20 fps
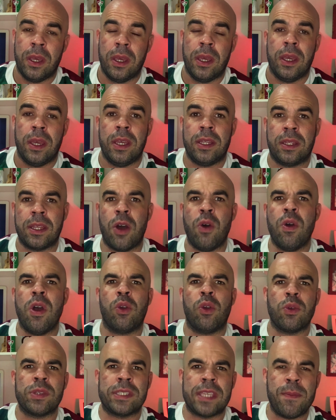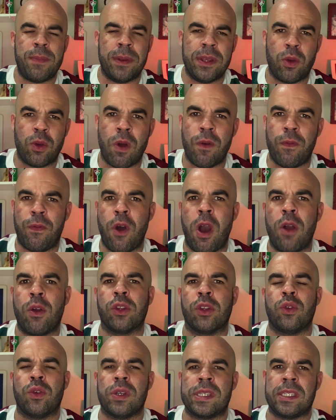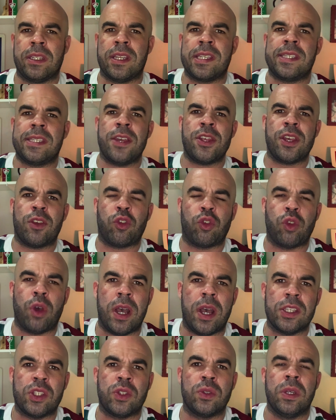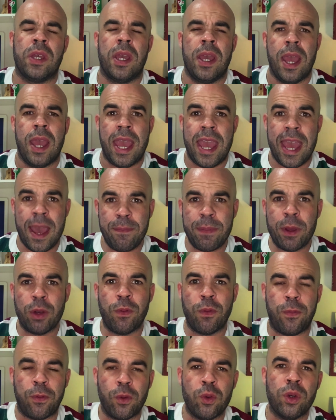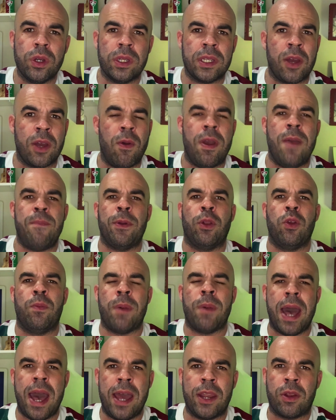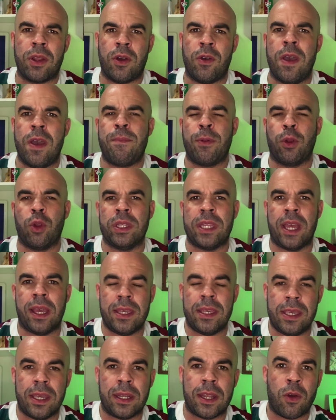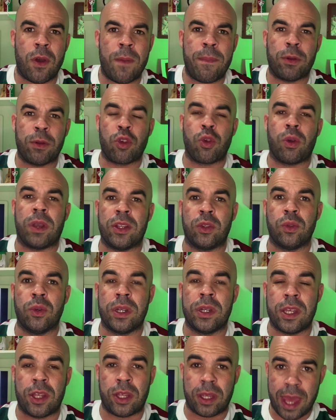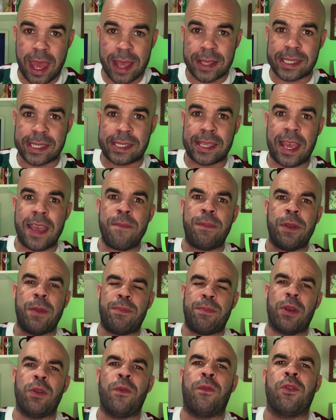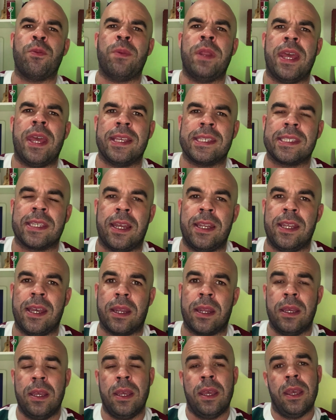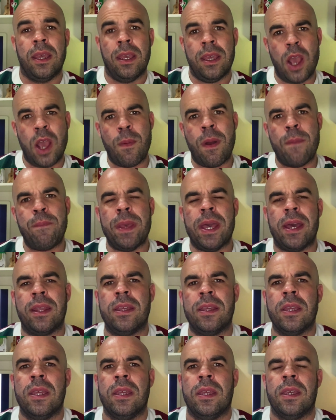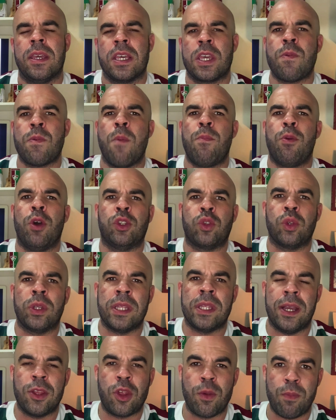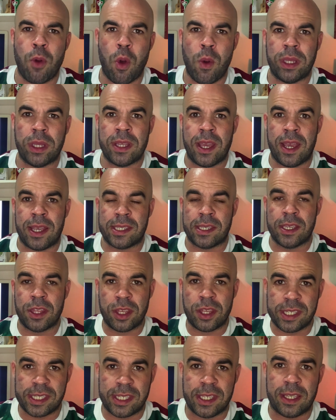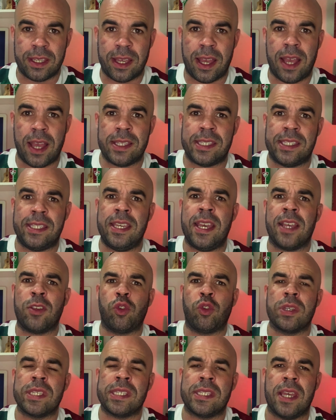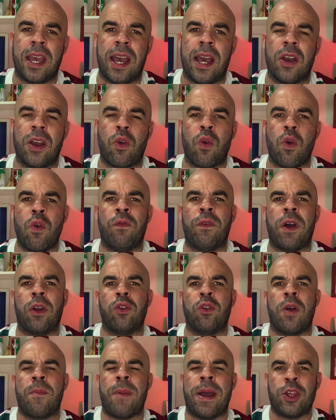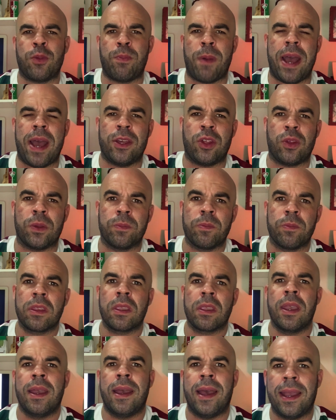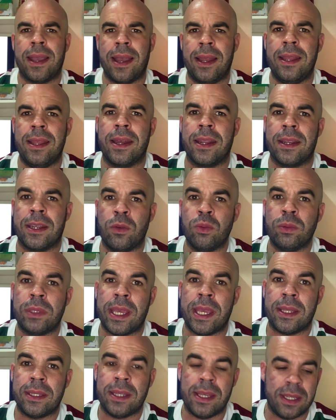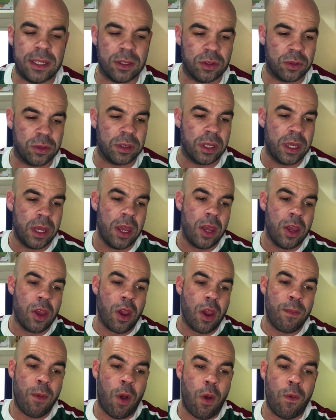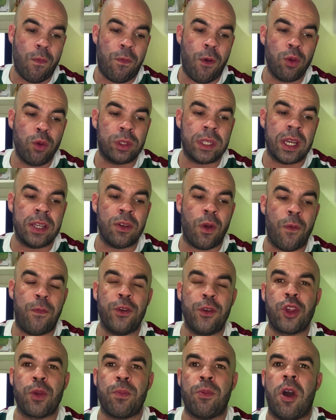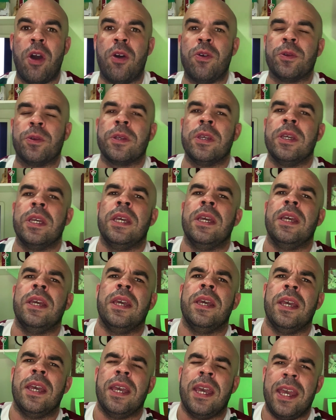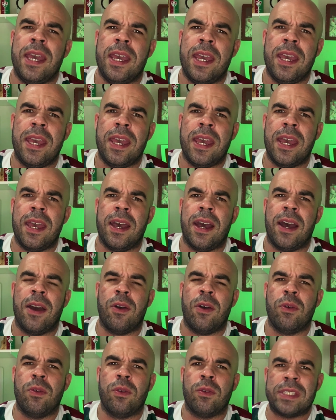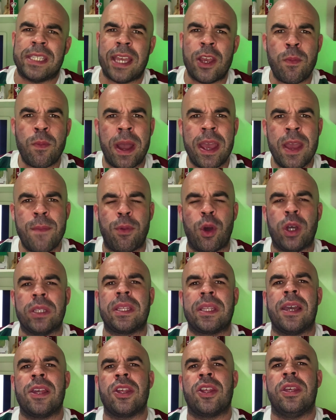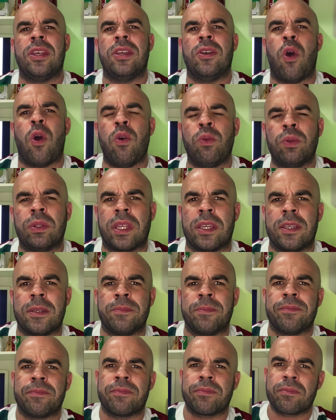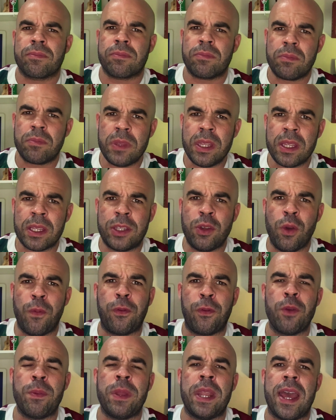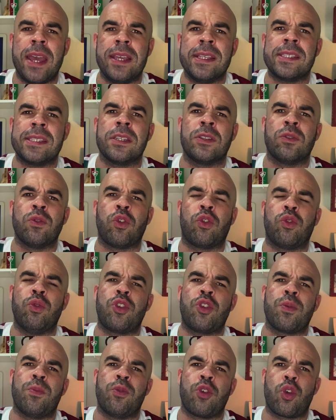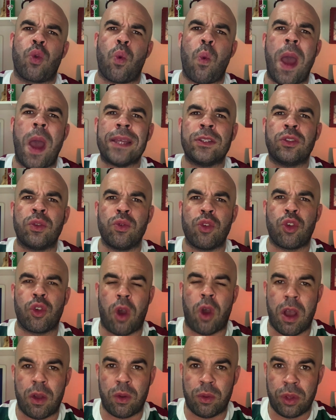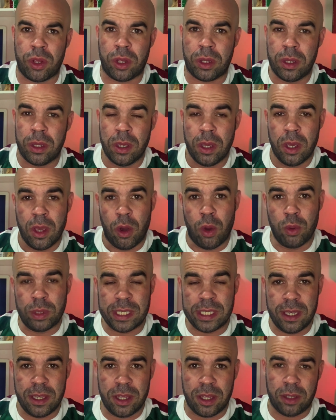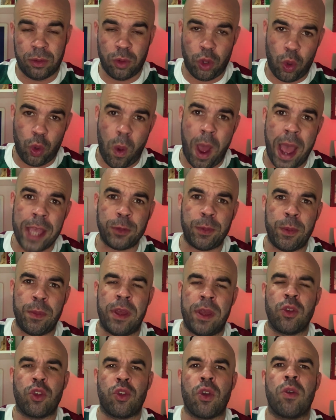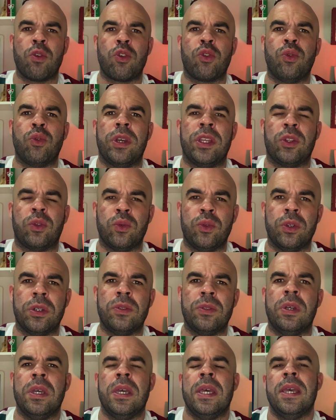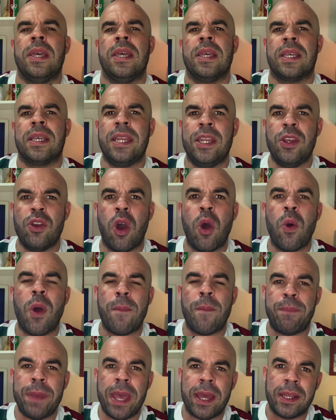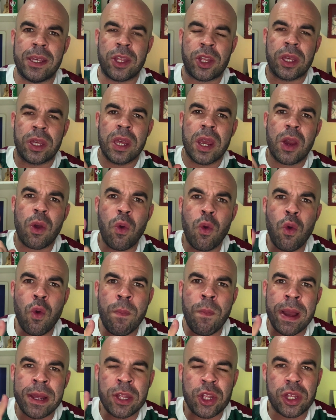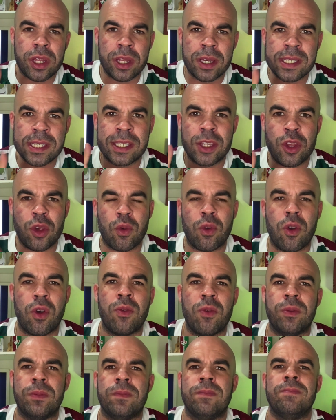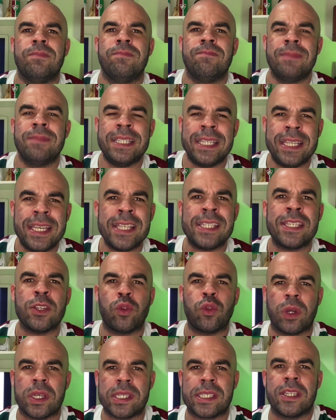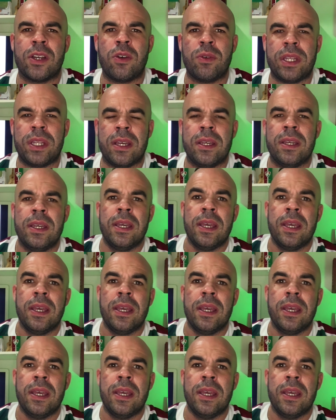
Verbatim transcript: Então é eu sempre convoco a torcida, seja sócio, é pelo Flu, não é pelo Mário, não é pelo Odair, não é pelos jogadores. É sempre pelo Fluminense, galera. E é uma pena que uma oportunidade boa dessa de se, se associar com um valor mais baixo, a galera não tenha aderido. Bom, voltando ao futebol, é, saiu uma reportagem ontem que o Fluminense, nos últimos quatro jogos, ou seja, nos quatro primeiros jogos do retorno, criou apenas uma chance de gol. Que situação, né?